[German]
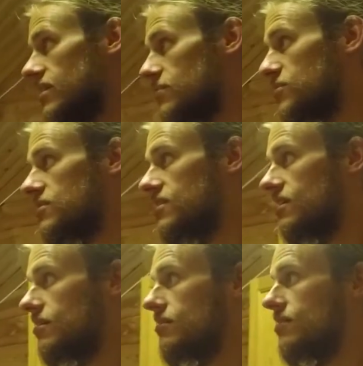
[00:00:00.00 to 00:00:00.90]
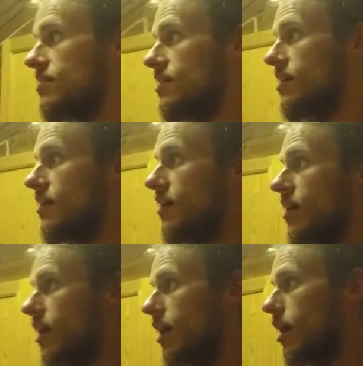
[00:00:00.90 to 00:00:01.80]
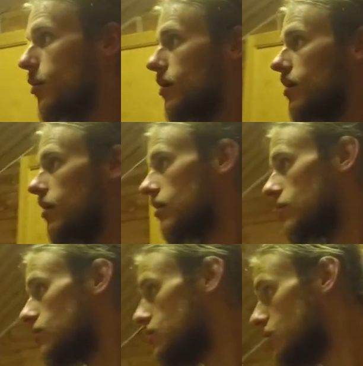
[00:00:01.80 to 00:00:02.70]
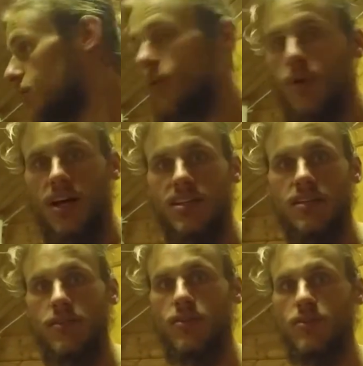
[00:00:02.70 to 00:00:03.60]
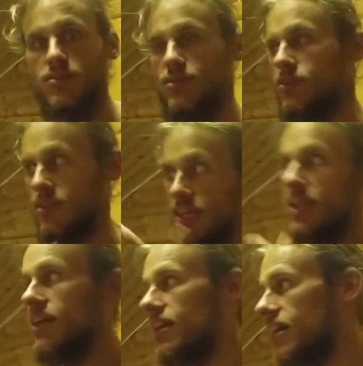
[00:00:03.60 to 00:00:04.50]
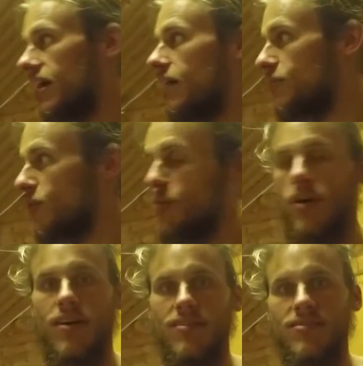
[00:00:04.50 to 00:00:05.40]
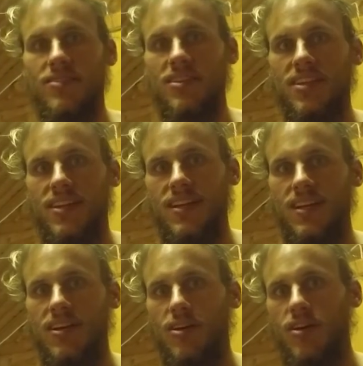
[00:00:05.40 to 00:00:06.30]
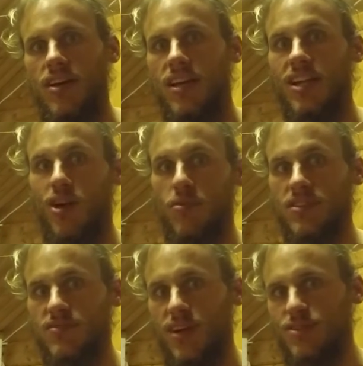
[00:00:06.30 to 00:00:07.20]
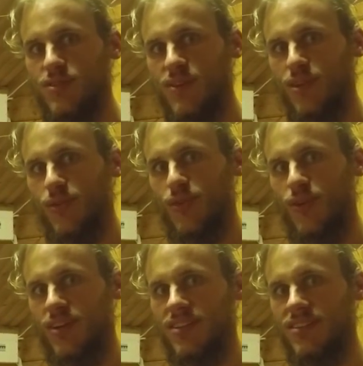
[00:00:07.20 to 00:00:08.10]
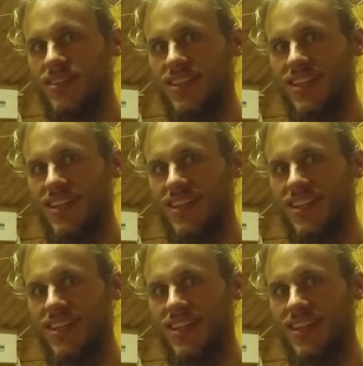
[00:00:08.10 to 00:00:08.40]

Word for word: nicht bis hier, aber zum Hochladen der Videos gehe ich hier nachher einfach rüber. Ich glaube, das war es soweit von heute.